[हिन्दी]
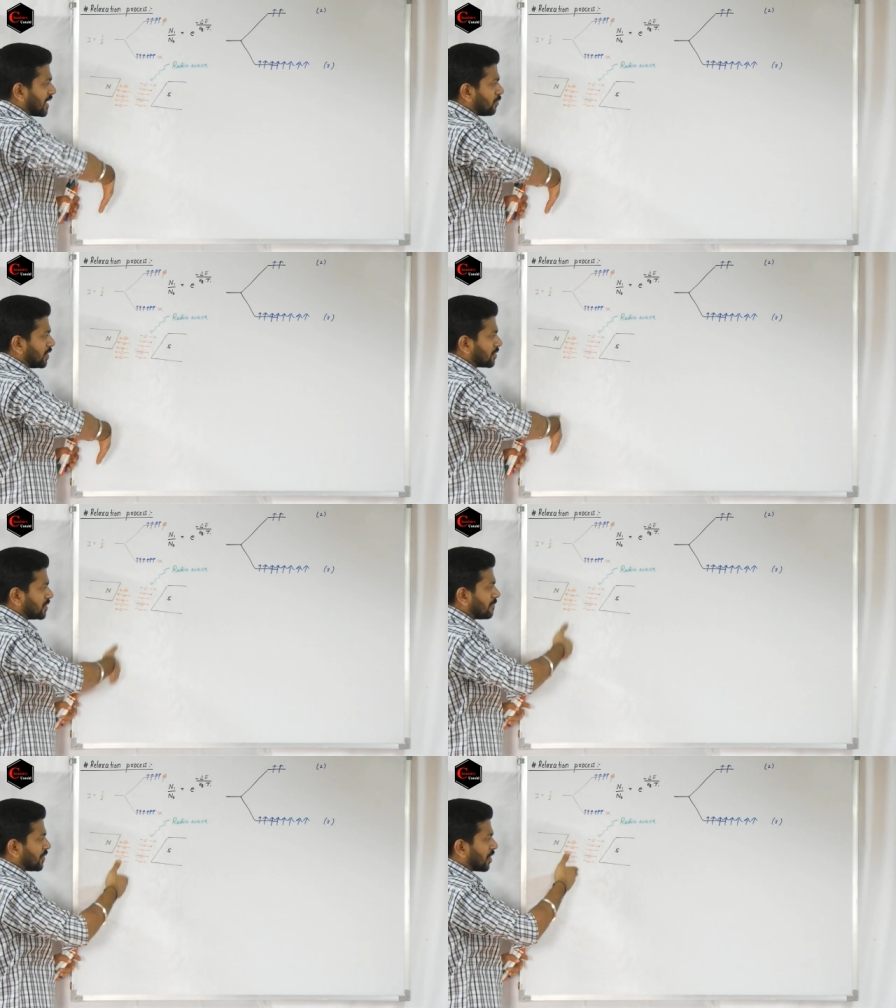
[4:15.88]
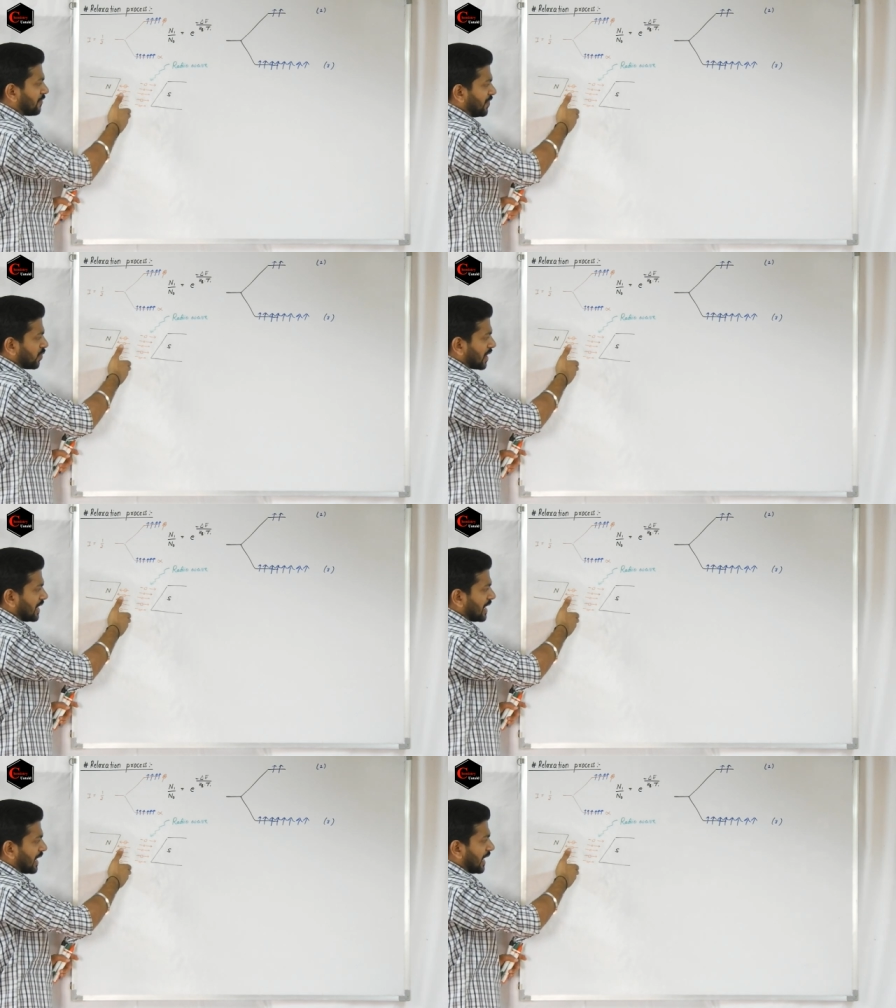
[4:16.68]
इक्वल टू नंबर ऑफ
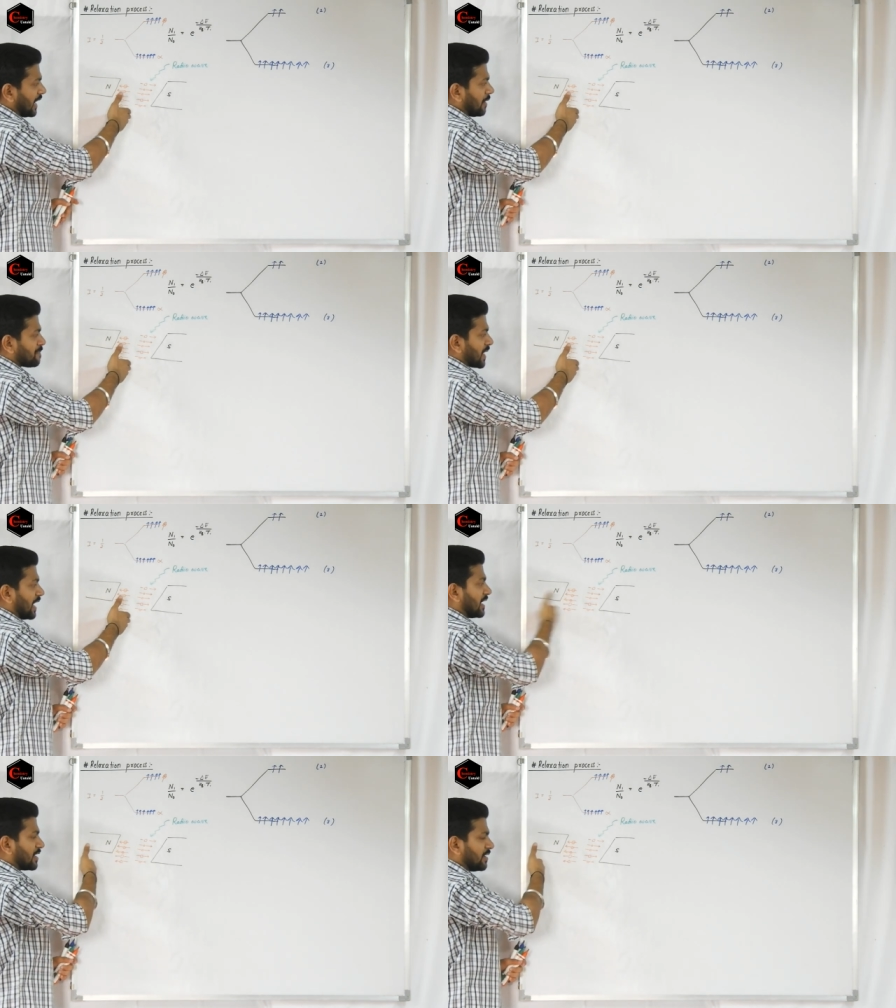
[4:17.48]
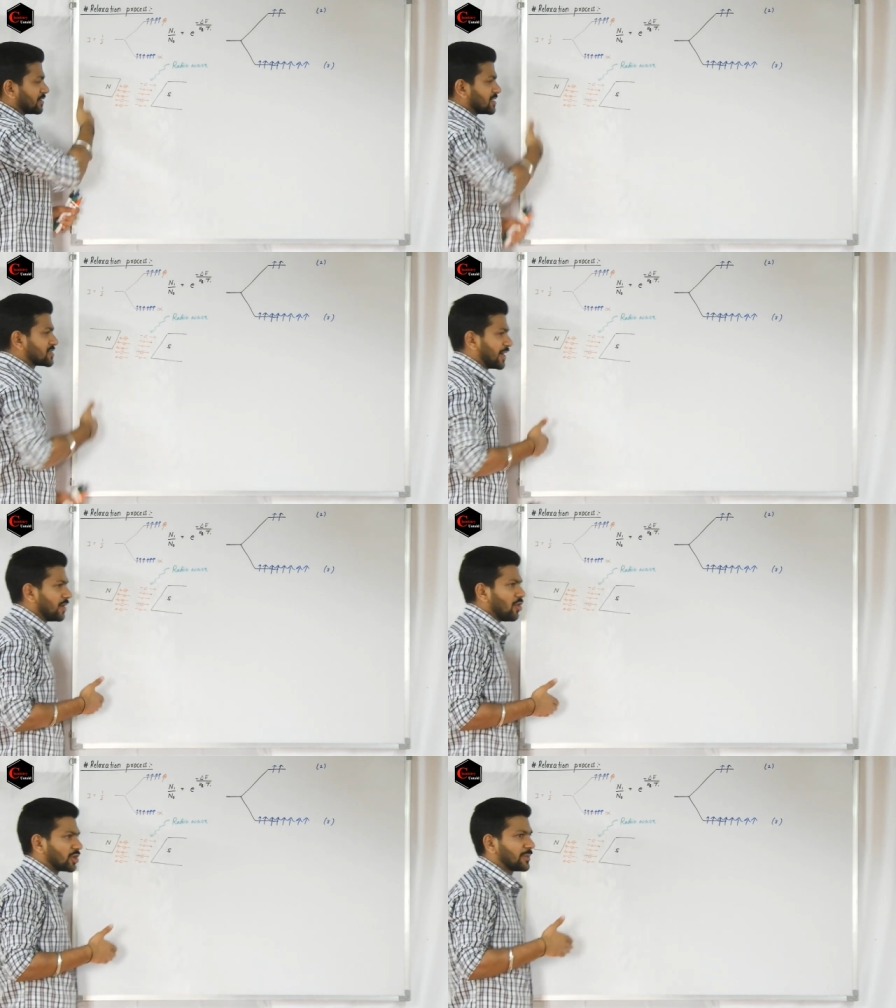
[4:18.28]
न्यूक्लिया इन हायर एनर्जी स्टेट
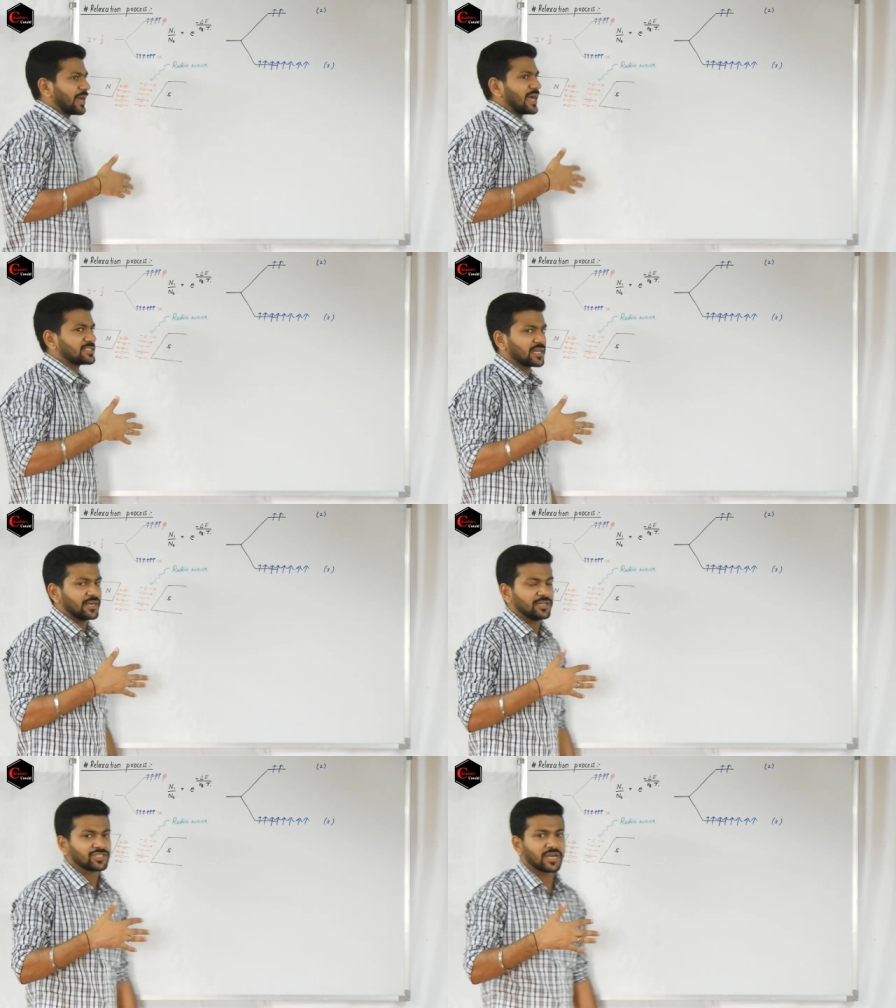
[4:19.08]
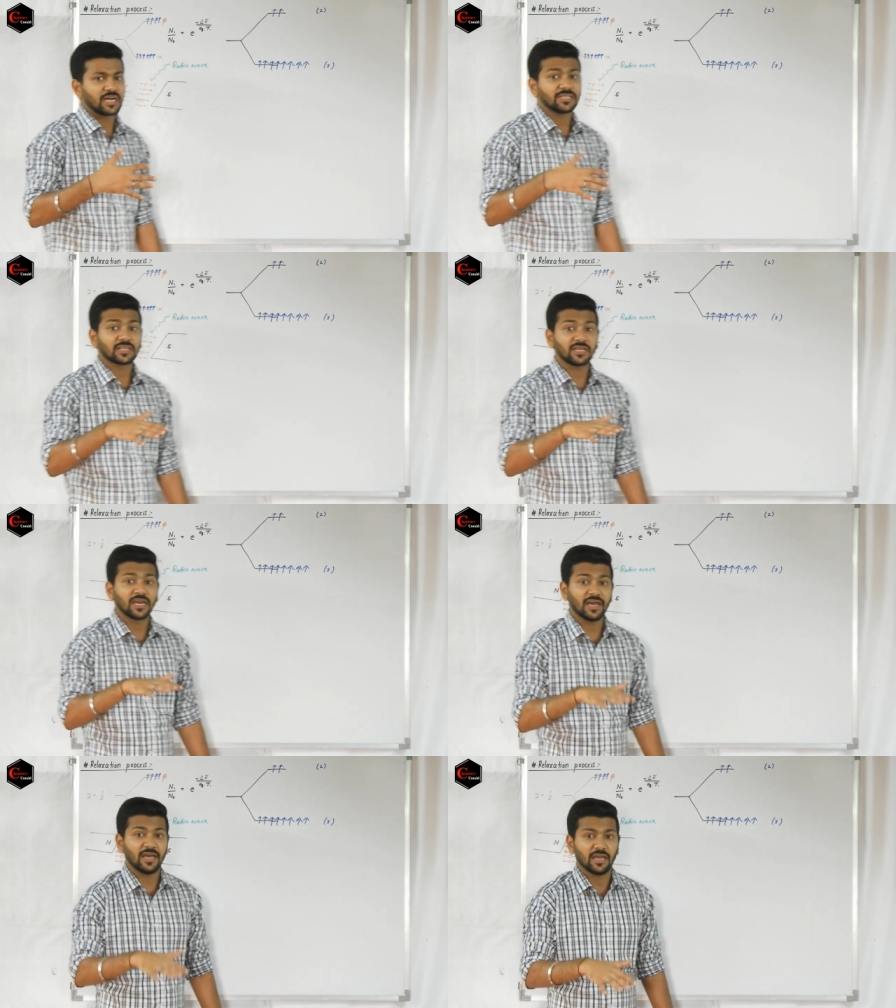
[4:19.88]
और जब एक ऐसी कंडीशन आ जाती
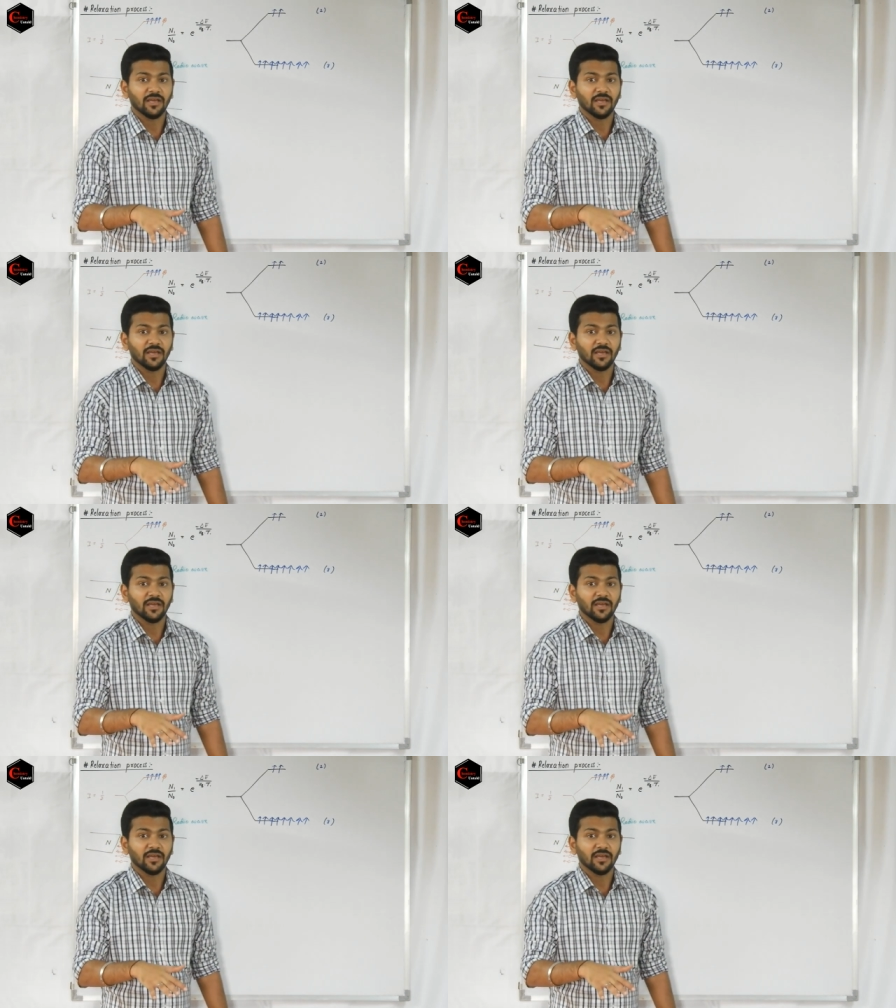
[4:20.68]
है